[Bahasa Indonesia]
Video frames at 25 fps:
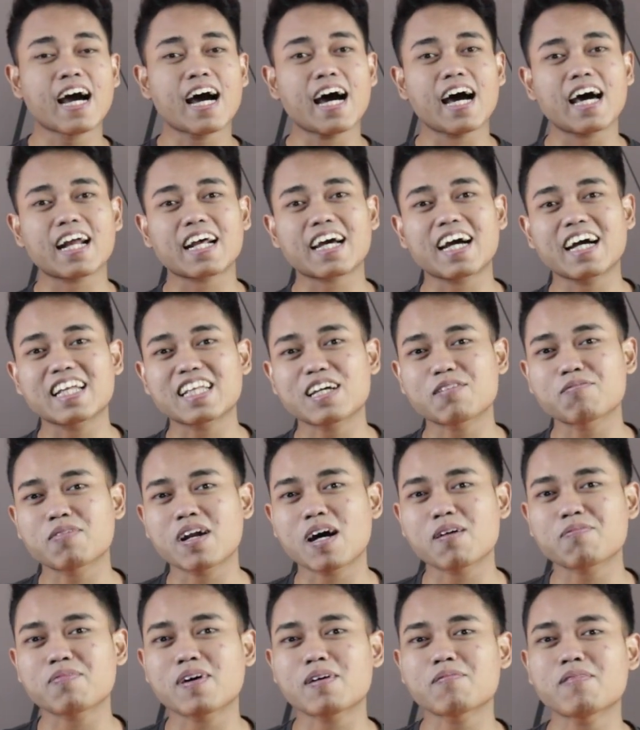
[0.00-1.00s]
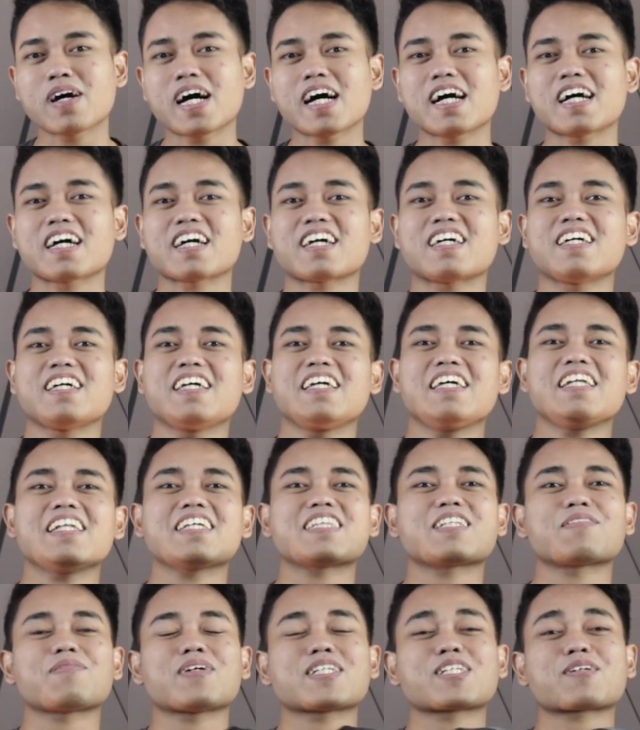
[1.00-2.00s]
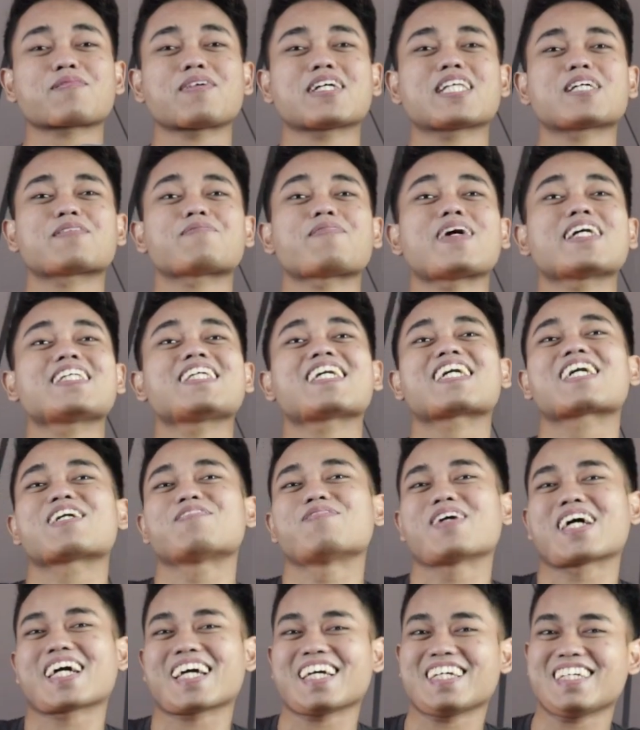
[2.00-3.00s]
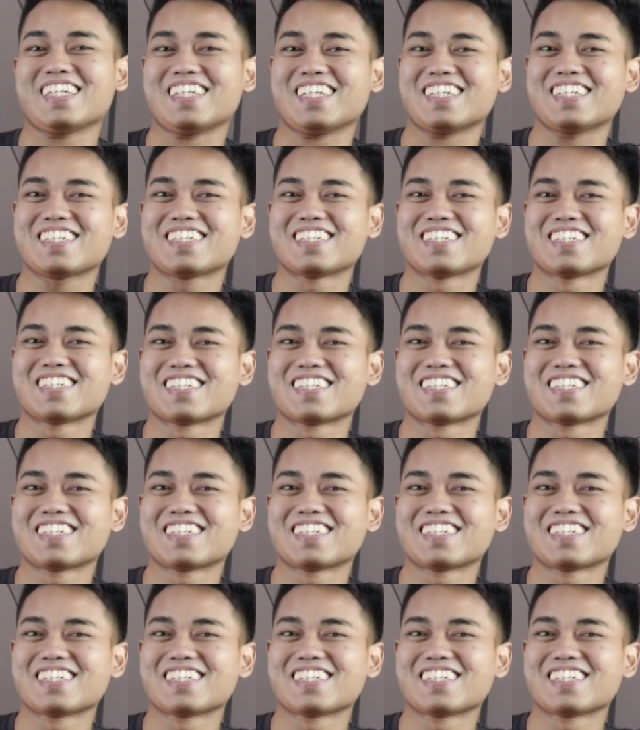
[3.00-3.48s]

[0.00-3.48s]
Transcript: Harganya berapa bang? Ini termasuk budget pelajar nggak bang kayak gini?